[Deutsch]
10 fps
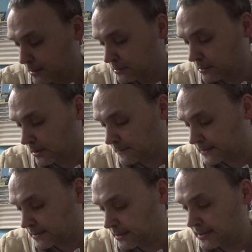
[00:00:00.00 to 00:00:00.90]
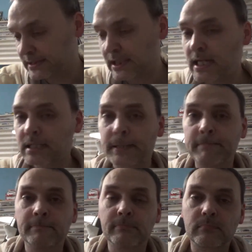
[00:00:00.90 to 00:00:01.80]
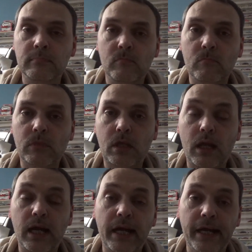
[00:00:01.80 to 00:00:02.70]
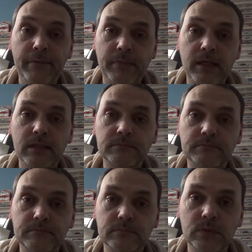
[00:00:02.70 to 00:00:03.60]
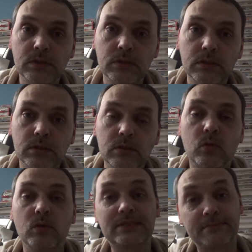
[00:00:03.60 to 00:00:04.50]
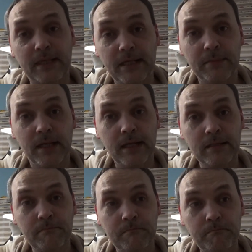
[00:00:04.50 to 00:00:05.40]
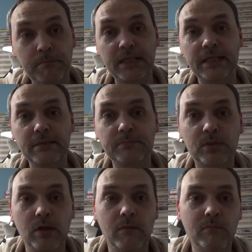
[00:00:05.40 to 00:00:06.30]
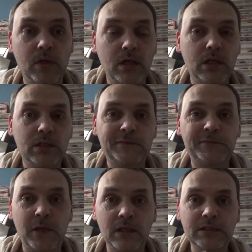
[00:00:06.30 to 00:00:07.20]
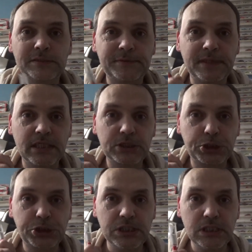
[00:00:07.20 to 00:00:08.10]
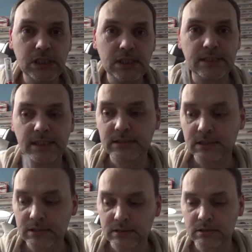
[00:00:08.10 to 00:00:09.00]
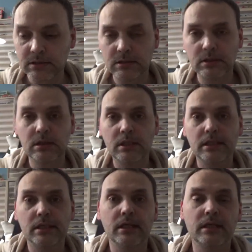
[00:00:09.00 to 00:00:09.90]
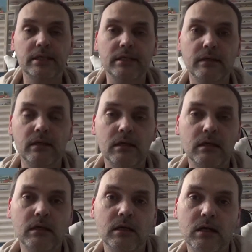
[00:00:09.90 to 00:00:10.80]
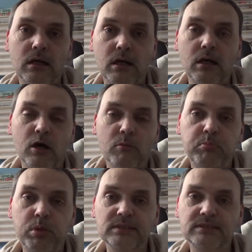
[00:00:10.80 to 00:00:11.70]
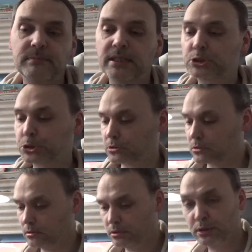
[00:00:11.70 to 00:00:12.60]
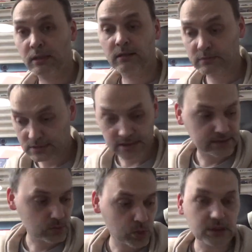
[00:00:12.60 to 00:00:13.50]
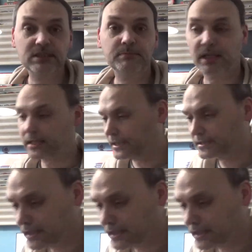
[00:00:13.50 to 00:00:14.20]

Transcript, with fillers: Ja, was soll ich sagen? Einmal und zweimal Paket bekommen. Von verschiedenen äh, Postmenschen. Ja, dazu hole ich die Pakete